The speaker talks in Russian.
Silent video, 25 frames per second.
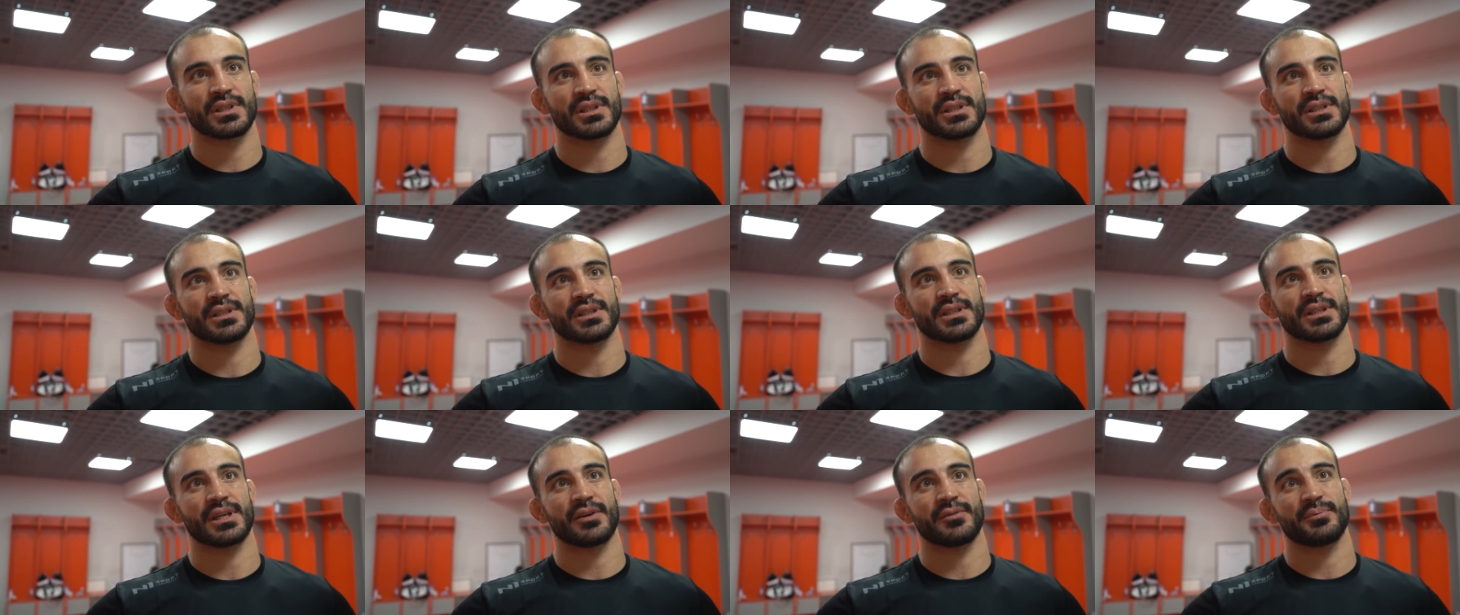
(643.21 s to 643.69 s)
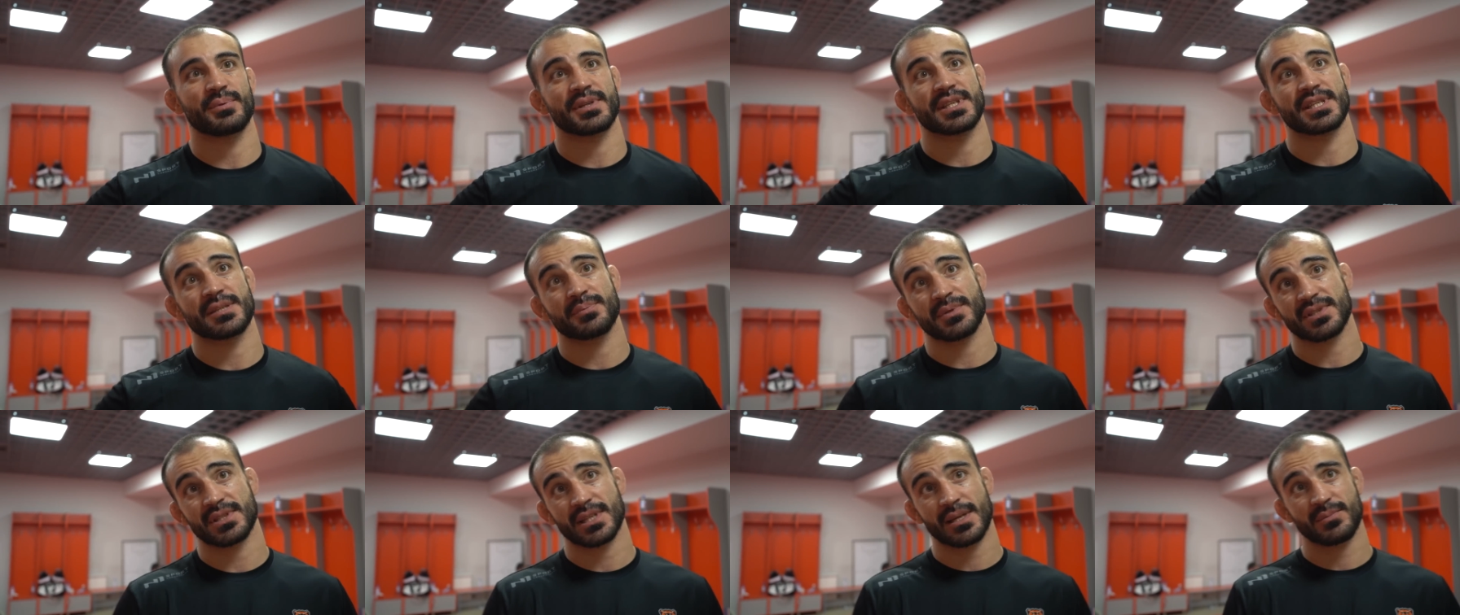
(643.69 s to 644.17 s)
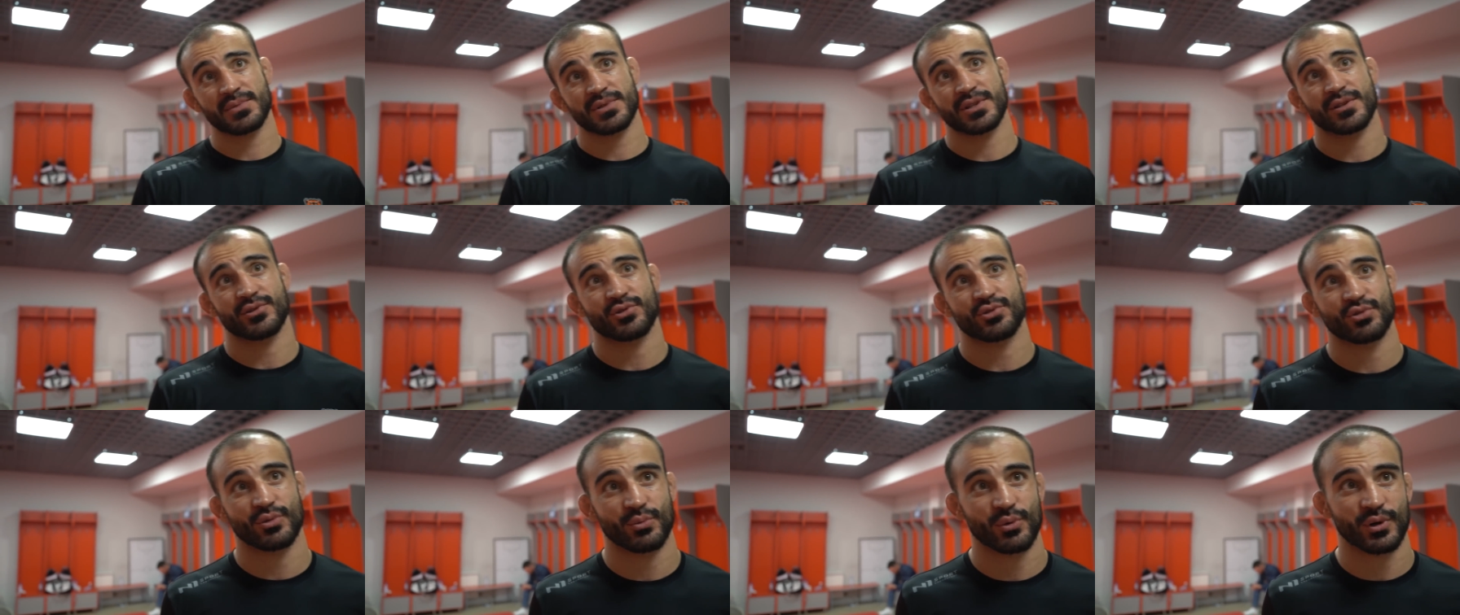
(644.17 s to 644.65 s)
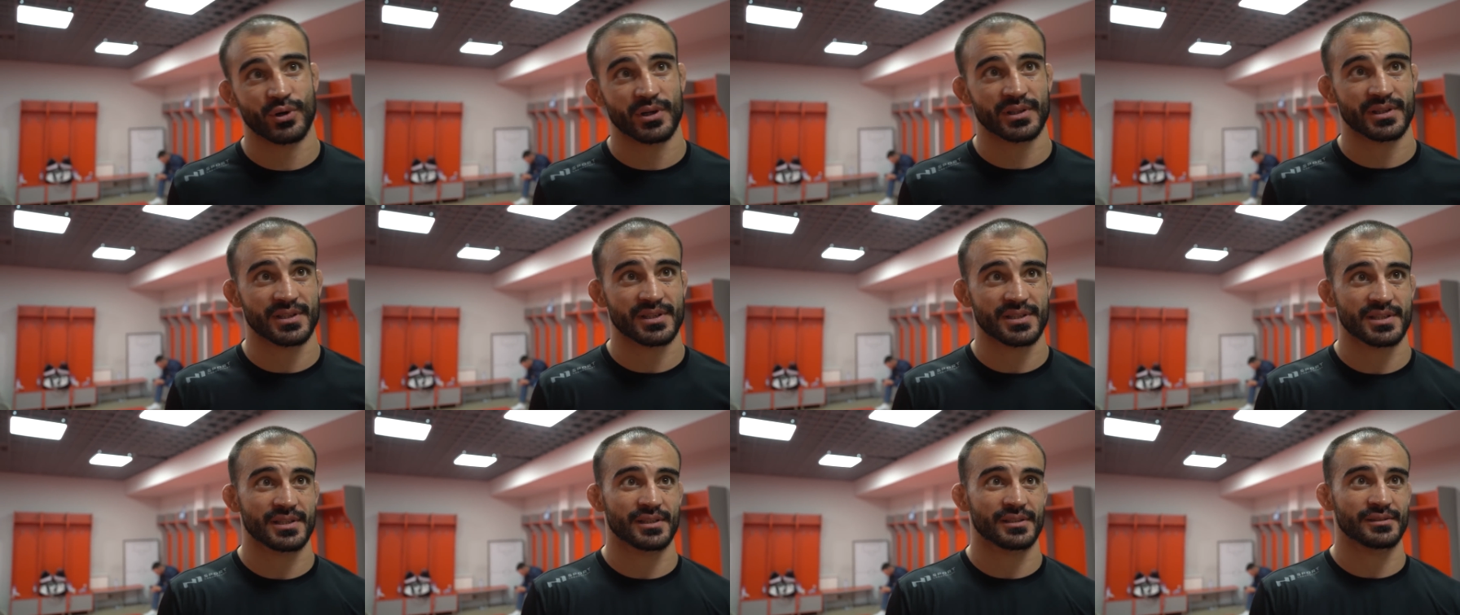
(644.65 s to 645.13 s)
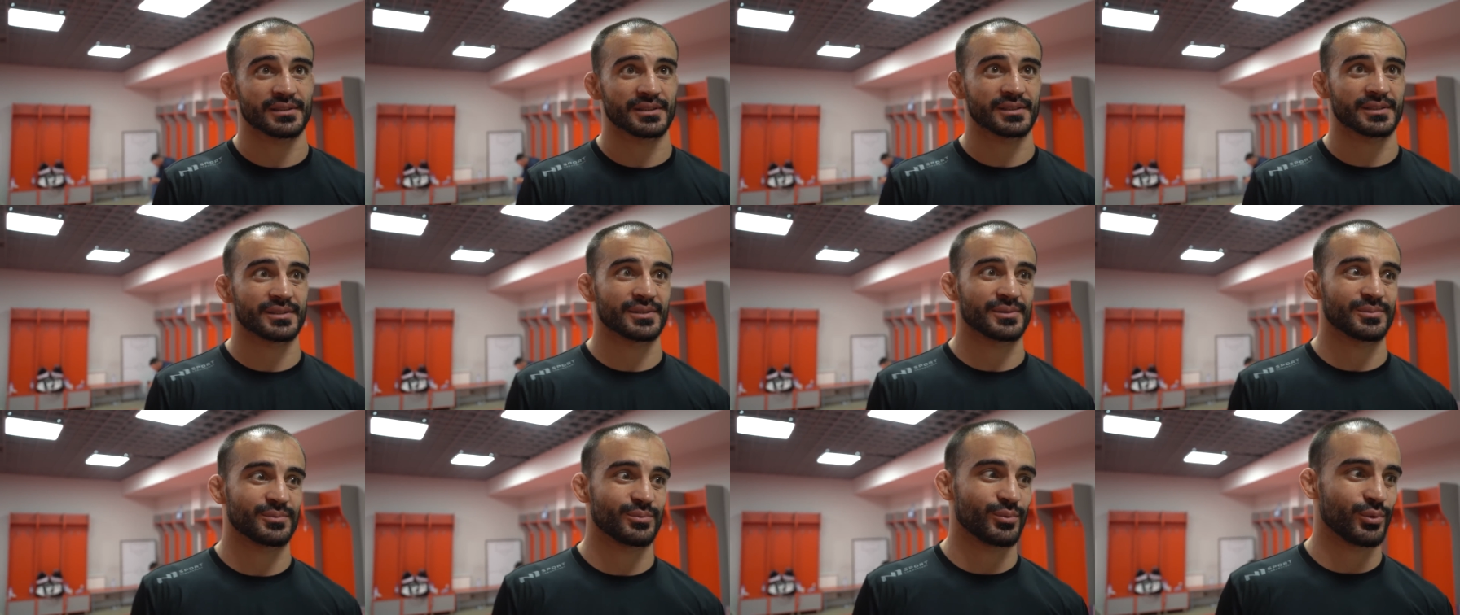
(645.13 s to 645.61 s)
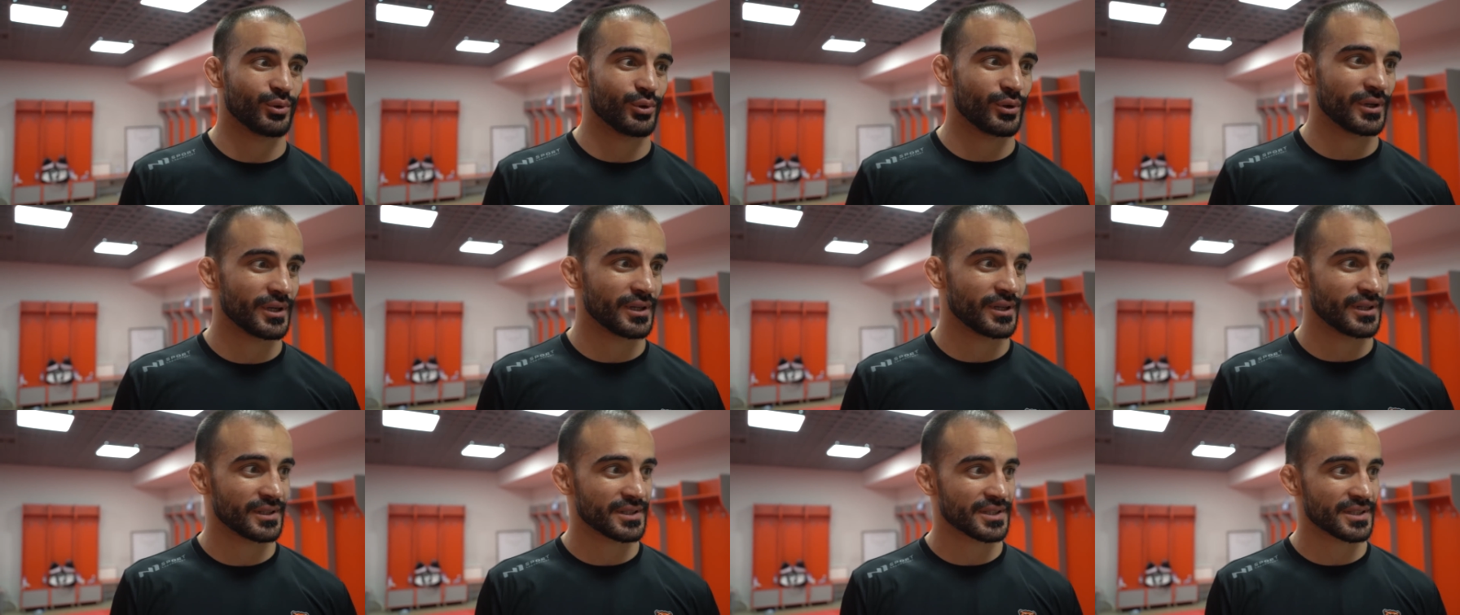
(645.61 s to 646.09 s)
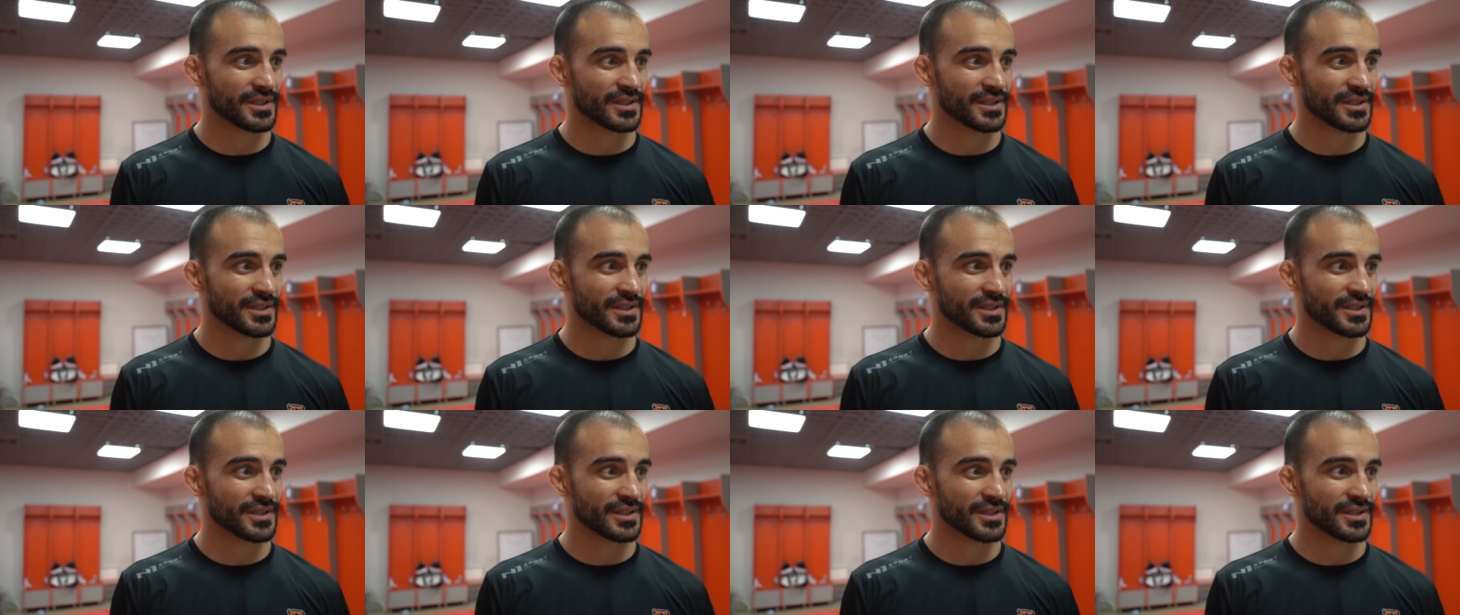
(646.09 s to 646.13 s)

и я, в принципе, сам знаю, что мог это сделать более,